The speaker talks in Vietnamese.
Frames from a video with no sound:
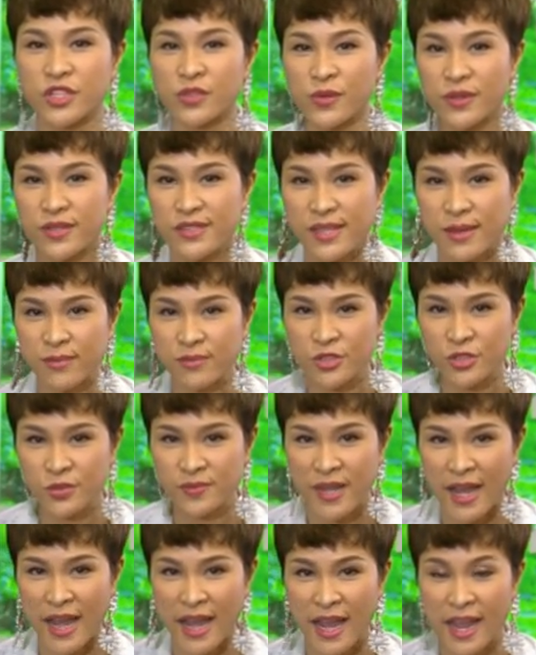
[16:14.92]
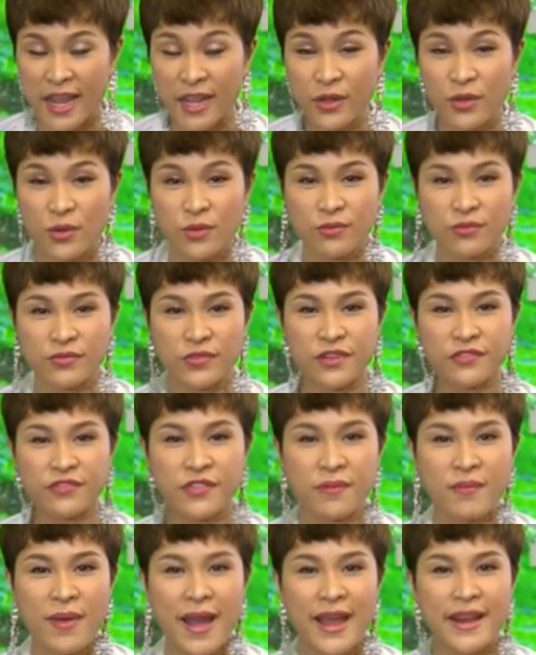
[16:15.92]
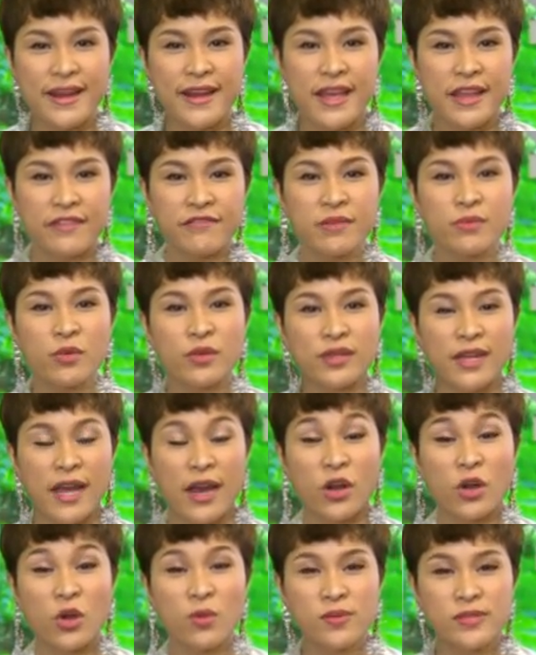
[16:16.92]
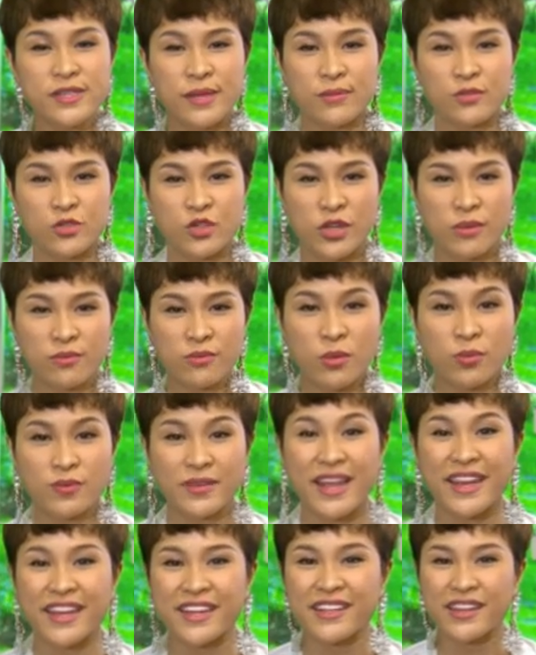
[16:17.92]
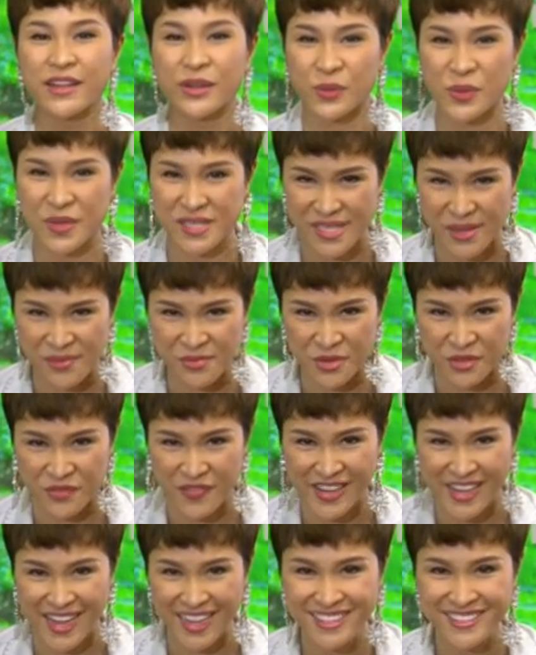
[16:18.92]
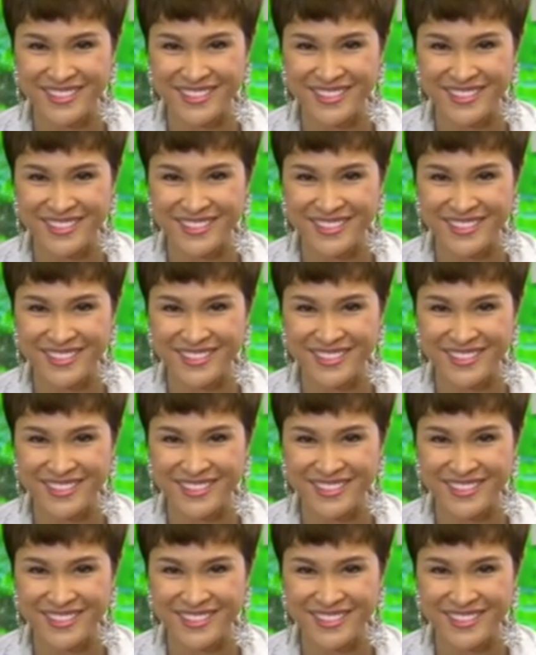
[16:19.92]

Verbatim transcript: cuộc sống, chúng ta hãy cùng với Phương Mai đến với một ca khúc trong chuyên mục tận hưởng cuộc sống quý vị nhé.